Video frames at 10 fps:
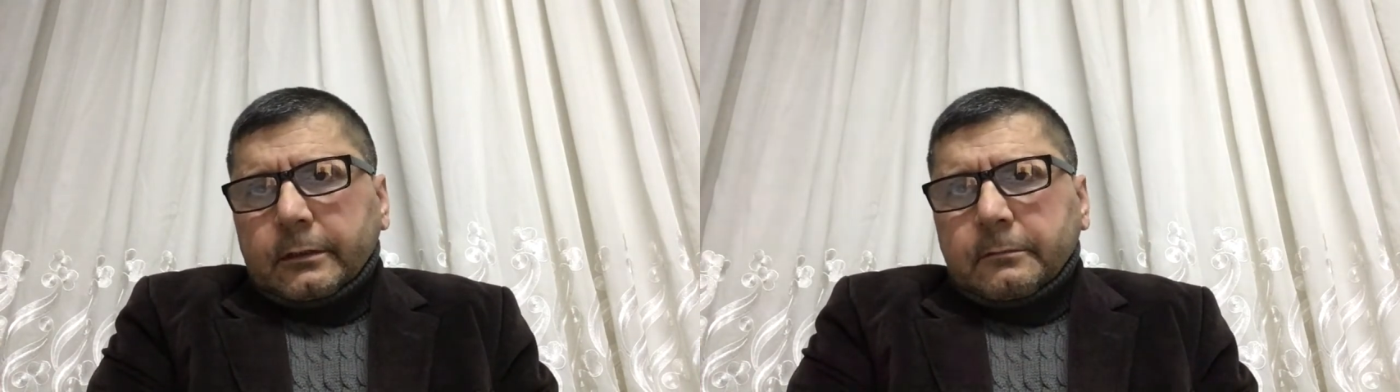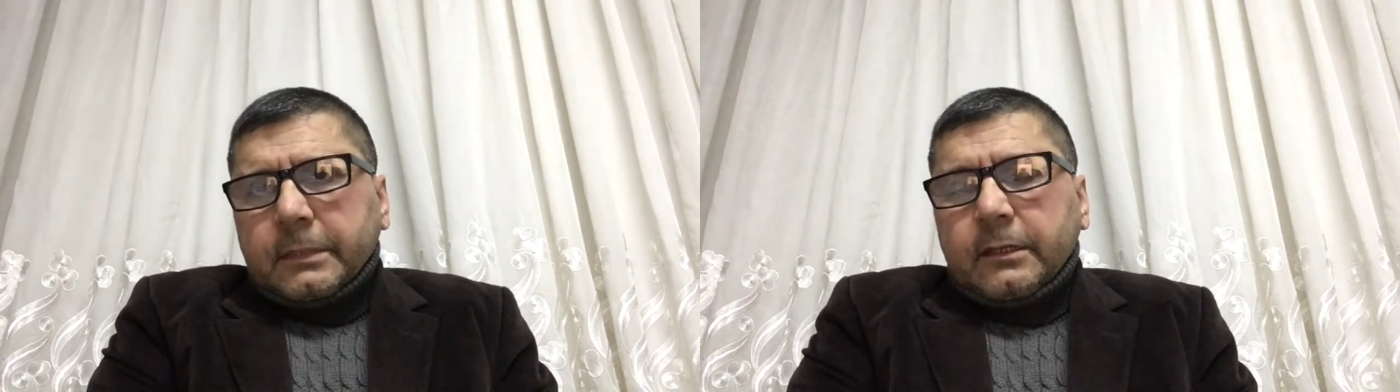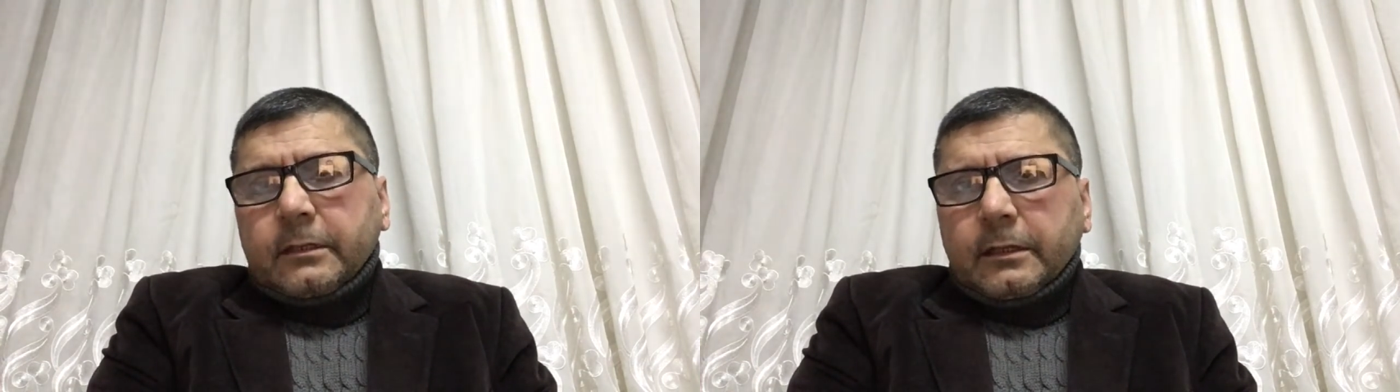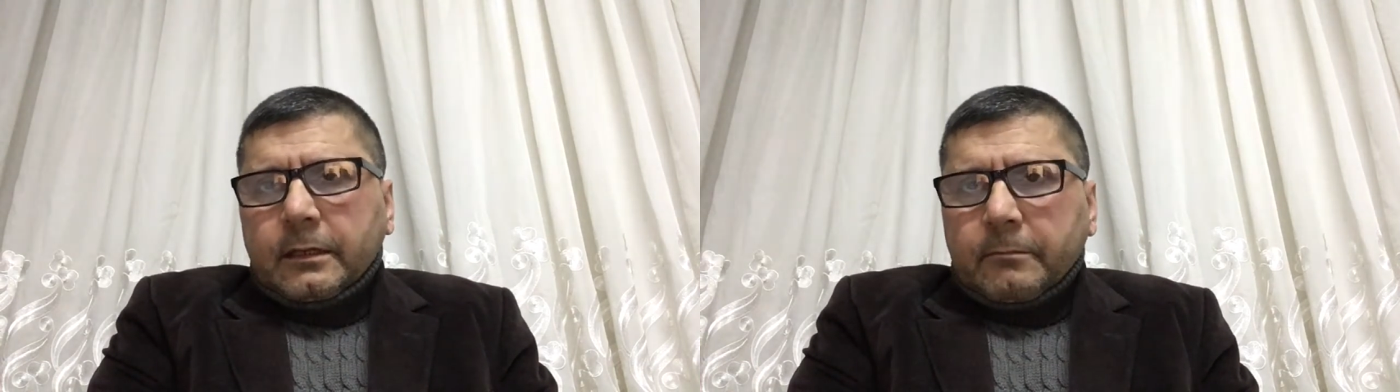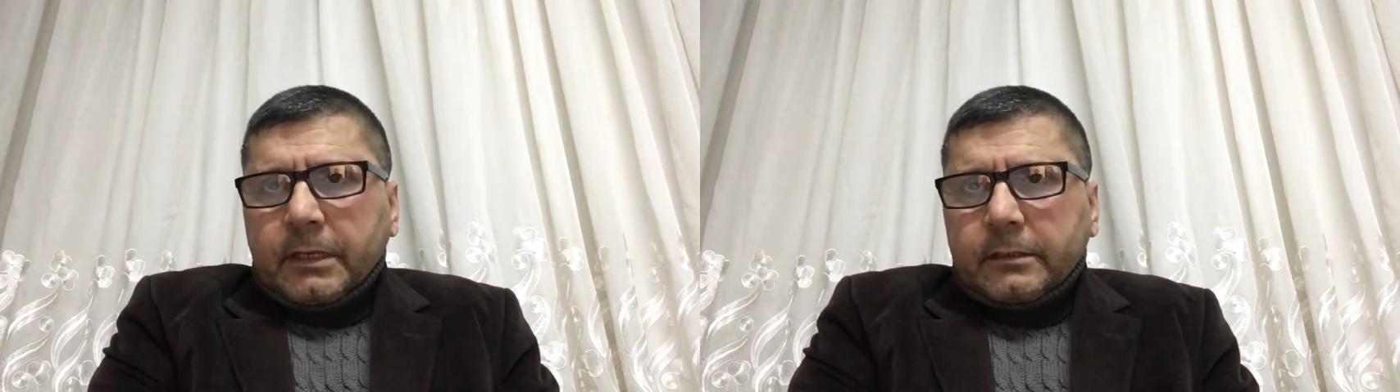Beni
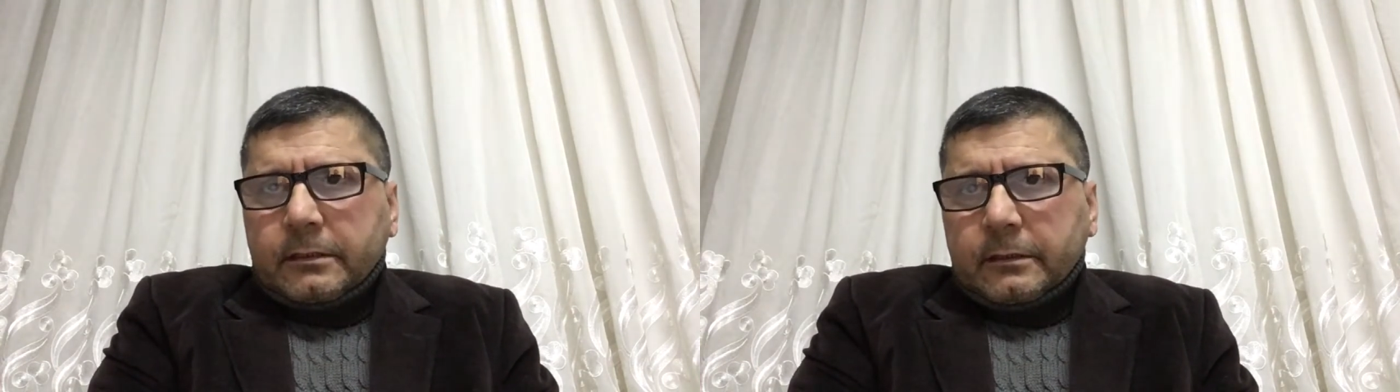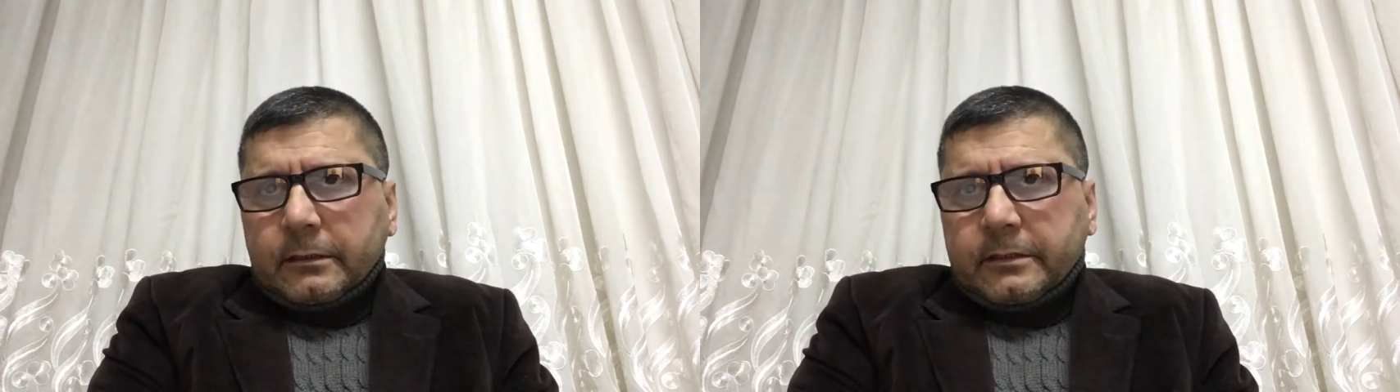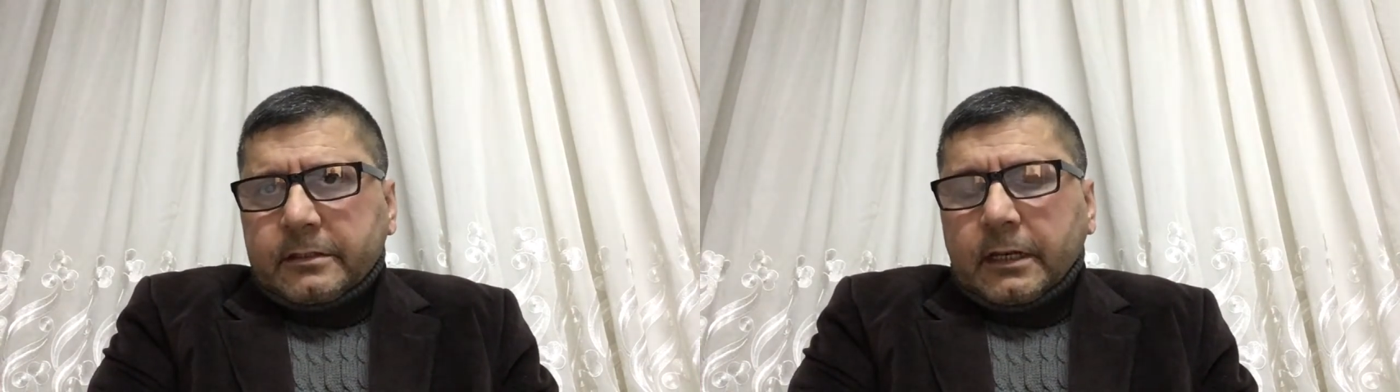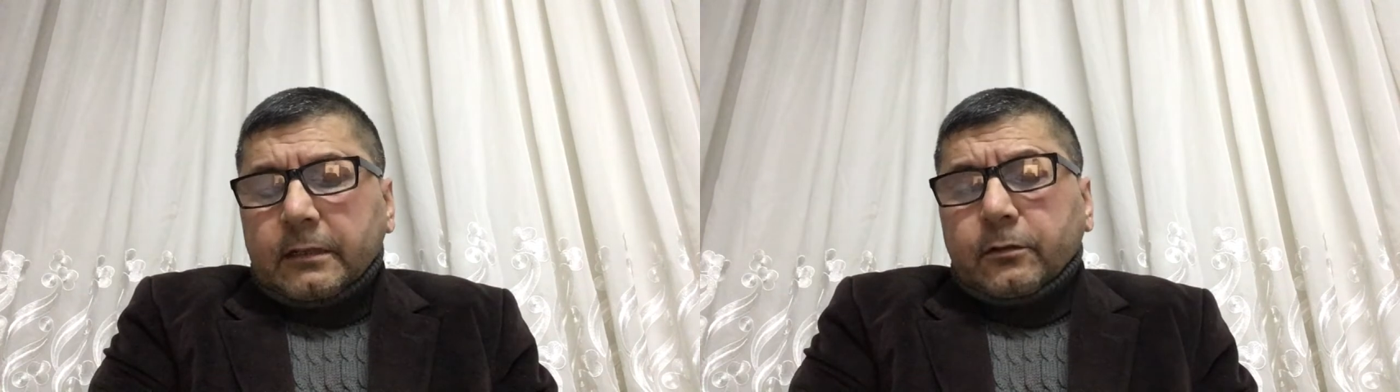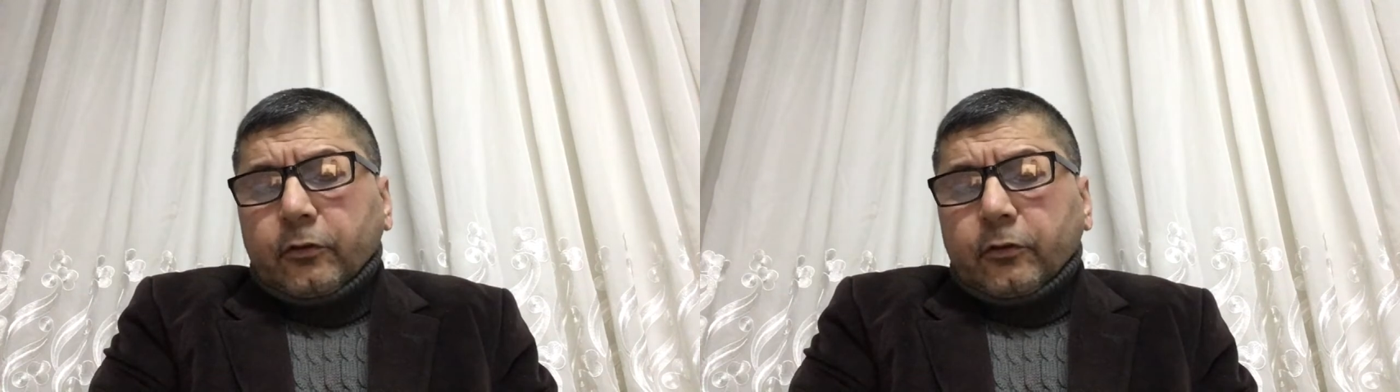dinlemek isterdi.